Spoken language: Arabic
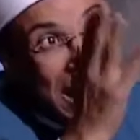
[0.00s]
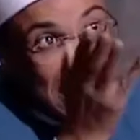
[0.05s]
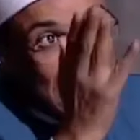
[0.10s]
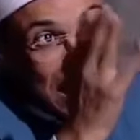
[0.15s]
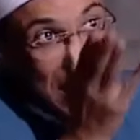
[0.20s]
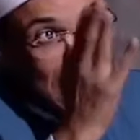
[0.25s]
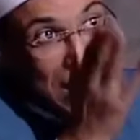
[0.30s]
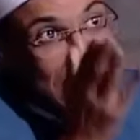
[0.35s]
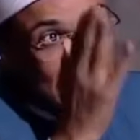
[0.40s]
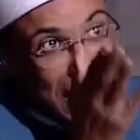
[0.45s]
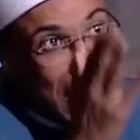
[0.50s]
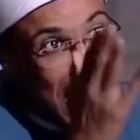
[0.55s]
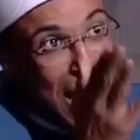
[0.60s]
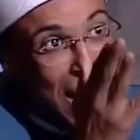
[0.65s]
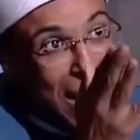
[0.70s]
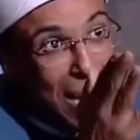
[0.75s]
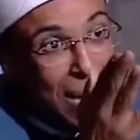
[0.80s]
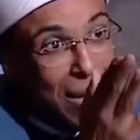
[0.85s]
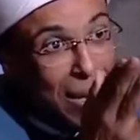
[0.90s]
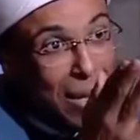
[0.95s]
كانت
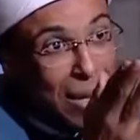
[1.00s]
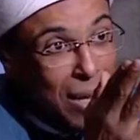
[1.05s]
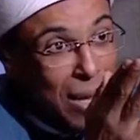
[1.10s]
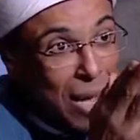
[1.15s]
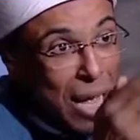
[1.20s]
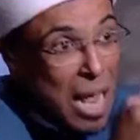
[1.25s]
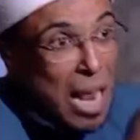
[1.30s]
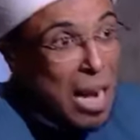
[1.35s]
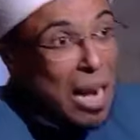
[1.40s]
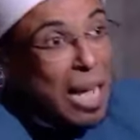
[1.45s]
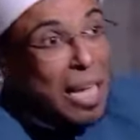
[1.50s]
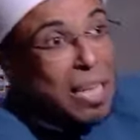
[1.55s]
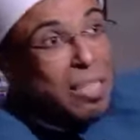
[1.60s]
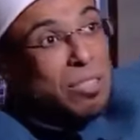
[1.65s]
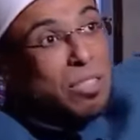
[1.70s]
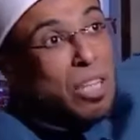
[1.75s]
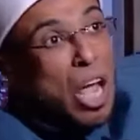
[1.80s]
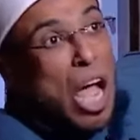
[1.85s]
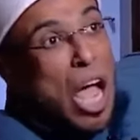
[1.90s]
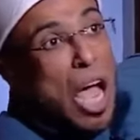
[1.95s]
الإساءة
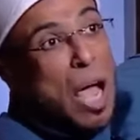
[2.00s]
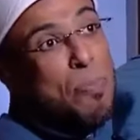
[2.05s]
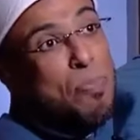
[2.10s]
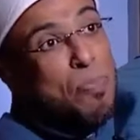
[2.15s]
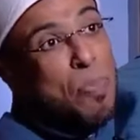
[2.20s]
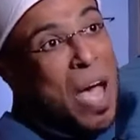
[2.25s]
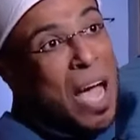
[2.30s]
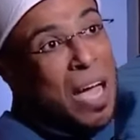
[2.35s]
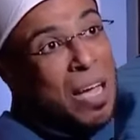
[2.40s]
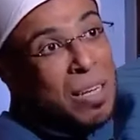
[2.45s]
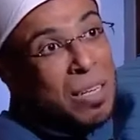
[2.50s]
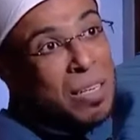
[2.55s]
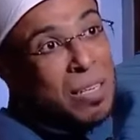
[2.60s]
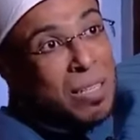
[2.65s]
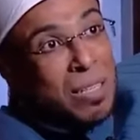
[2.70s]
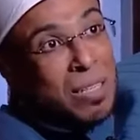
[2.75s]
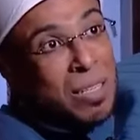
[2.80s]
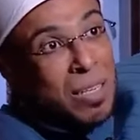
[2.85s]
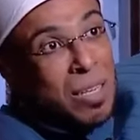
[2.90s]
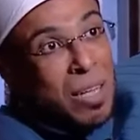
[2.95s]
لكن صاحبنا
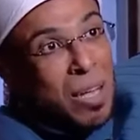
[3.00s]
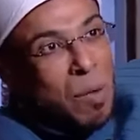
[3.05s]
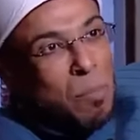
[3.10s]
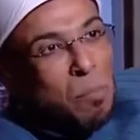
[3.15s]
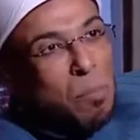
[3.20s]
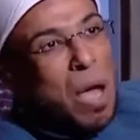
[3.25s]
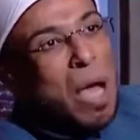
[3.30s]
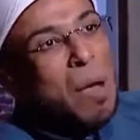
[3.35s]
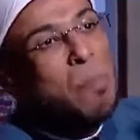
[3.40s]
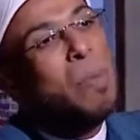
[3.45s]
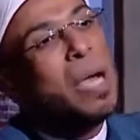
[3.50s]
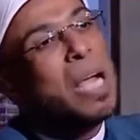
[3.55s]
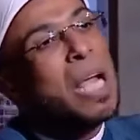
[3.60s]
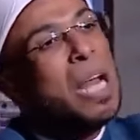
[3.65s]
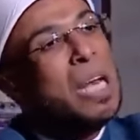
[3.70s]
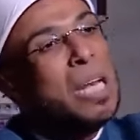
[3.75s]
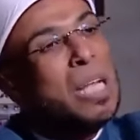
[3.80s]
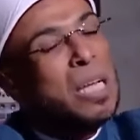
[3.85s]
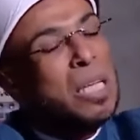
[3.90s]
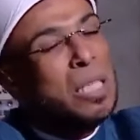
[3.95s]
مهما
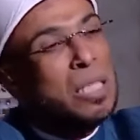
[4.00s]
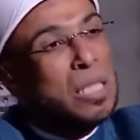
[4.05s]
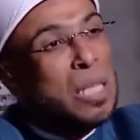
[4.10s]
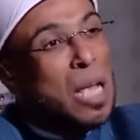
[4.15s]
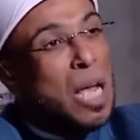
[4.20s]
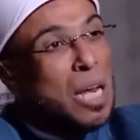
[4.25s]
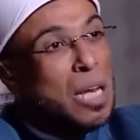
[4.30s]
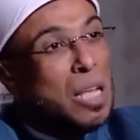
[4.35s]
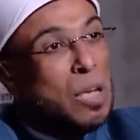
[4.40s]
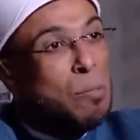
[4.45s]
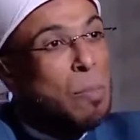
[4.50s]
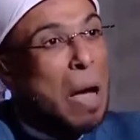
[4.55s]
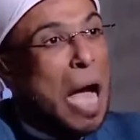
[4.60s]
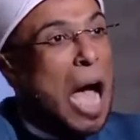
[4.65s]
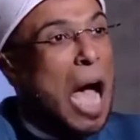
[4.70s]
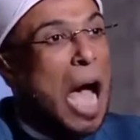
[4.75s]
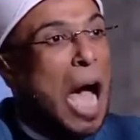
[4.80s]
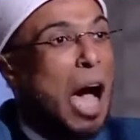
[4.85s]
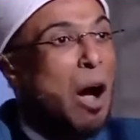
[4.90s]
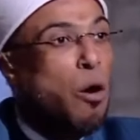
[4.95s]
كان إحساني
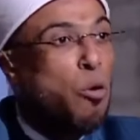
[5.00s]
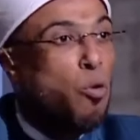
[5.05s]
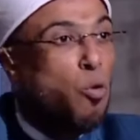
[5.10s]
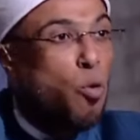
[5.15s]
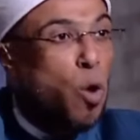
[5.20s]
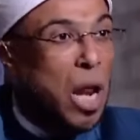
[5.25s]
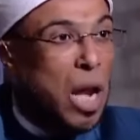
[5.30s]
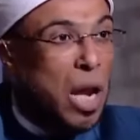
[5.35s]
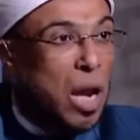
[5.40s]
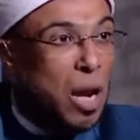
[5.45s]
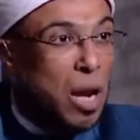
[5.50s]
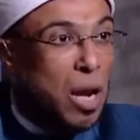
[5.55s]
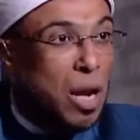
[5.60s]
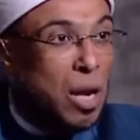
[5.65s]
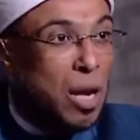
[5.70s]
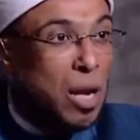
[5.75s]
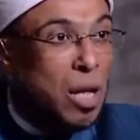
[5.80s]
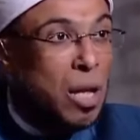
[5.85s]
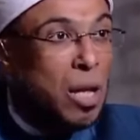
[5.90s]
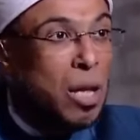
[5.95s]
مع أول
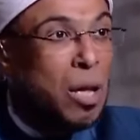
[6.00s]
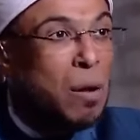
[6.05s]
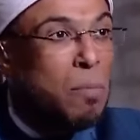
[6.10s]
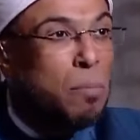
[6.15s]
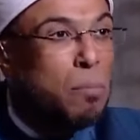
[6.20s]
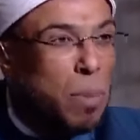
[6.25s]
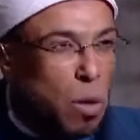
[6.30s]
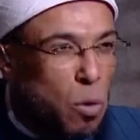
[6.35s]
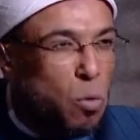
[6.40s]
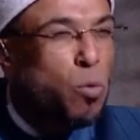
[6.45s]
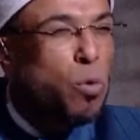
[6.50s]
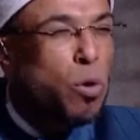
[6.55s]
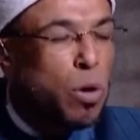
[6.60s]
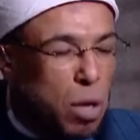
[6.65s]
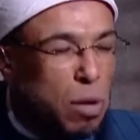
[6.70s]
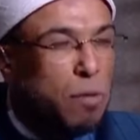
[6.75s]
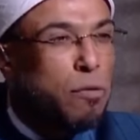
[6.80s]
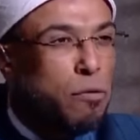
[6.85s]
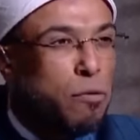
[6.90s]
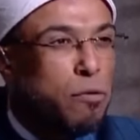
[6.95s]

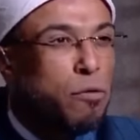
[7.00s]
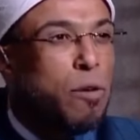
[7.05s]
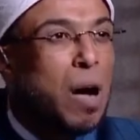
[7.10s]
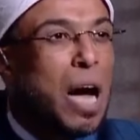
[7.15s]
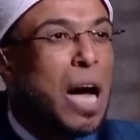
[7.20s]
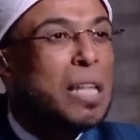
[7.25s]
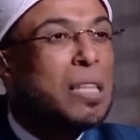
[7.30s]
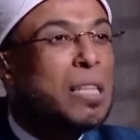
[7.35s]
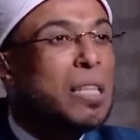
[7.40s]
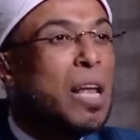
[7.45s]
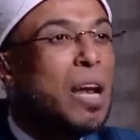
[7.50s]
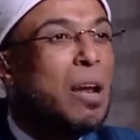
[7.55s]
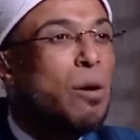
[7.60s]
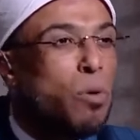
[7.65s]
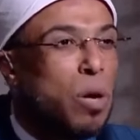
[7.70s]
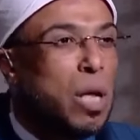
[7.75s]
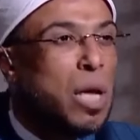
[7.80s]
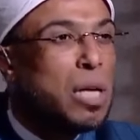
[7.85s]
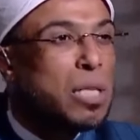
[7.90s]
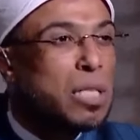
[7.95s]
موقف حتى
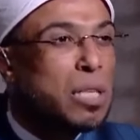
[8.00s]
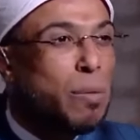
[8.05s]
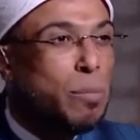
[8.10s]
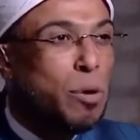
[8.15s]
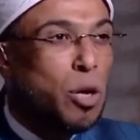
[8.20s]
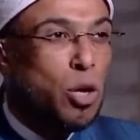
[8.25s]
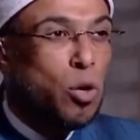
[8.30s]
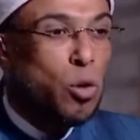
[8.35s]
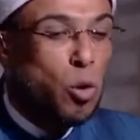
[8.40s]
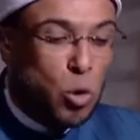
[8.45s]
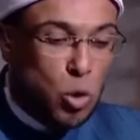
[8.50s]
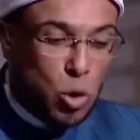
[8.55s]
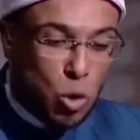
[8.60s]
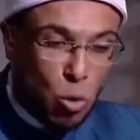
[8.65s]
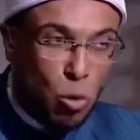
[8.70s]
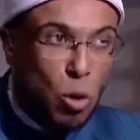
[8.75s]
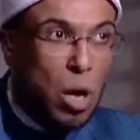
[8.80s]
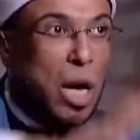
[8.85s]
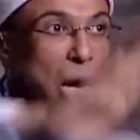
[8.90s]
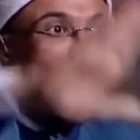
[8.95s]
لو ليا سبعين
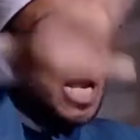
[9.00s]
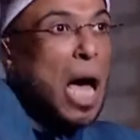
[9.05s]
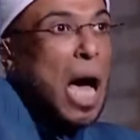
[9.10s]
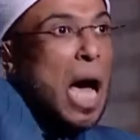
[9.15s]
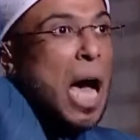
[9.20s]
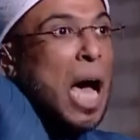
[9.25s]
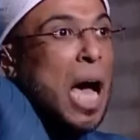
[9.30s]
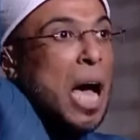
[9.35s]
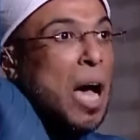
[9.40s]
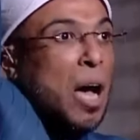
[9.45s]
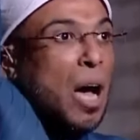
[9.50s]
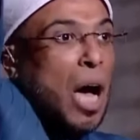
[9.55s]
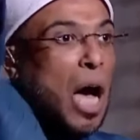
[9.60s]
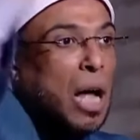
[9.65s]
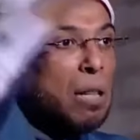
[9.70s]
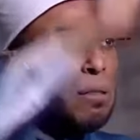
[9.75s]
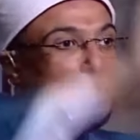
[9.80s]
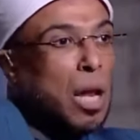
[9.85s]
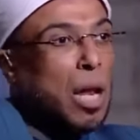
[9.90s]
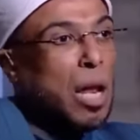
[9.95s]
عذر يقول لك لا
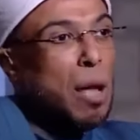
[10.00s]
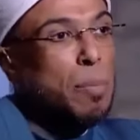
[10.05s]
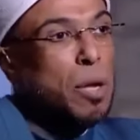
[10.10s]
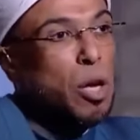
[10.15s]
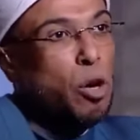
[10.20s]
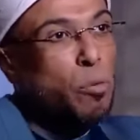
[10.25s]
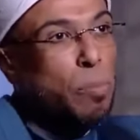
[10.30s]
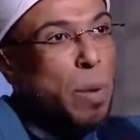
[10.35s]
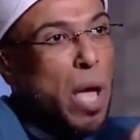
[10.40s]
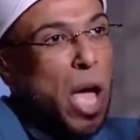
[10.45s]
حد الله بيني